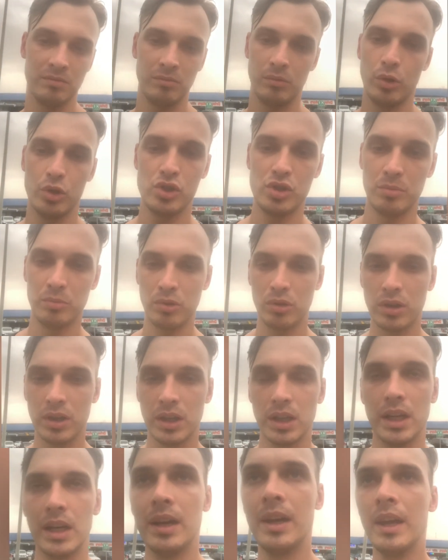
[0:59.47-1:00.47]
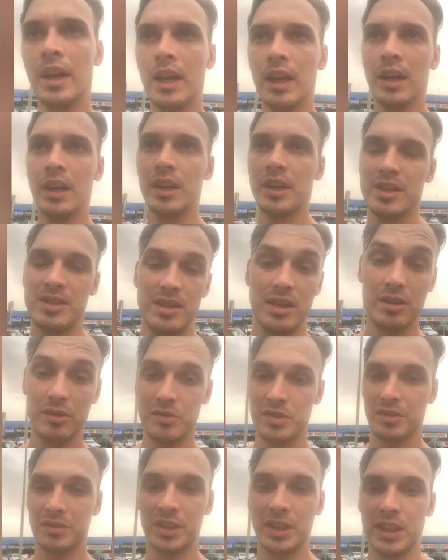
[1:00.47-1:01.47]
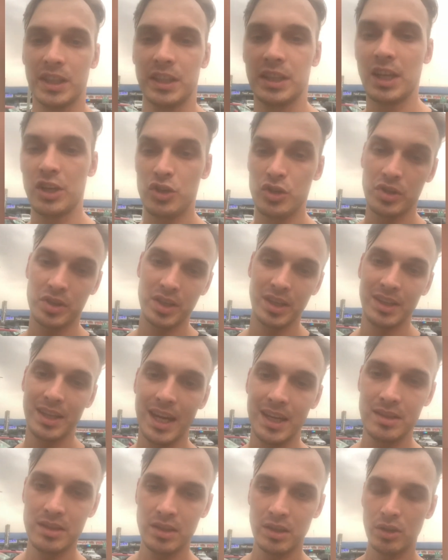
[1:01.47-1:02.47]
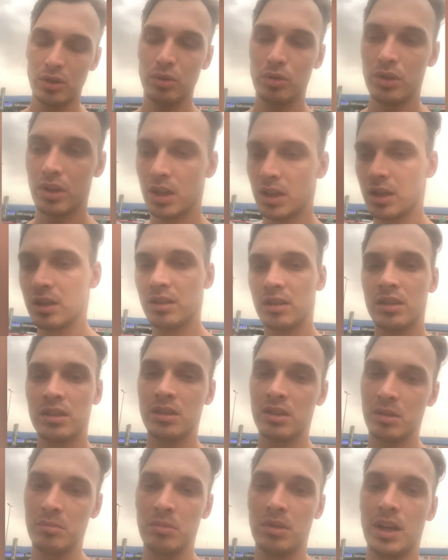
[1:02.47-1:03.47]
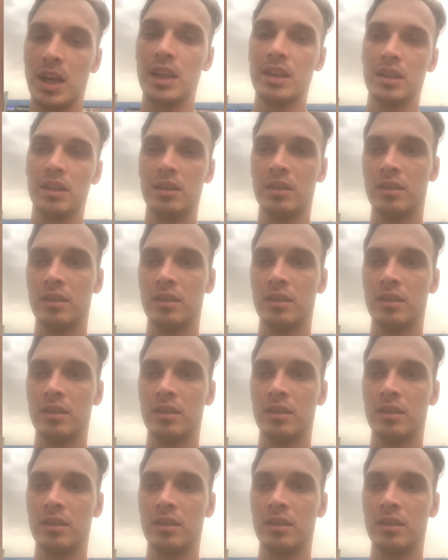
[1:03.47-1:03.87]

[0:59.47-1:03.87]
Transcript: очень много сервисов, находящихся на территории Эмирата,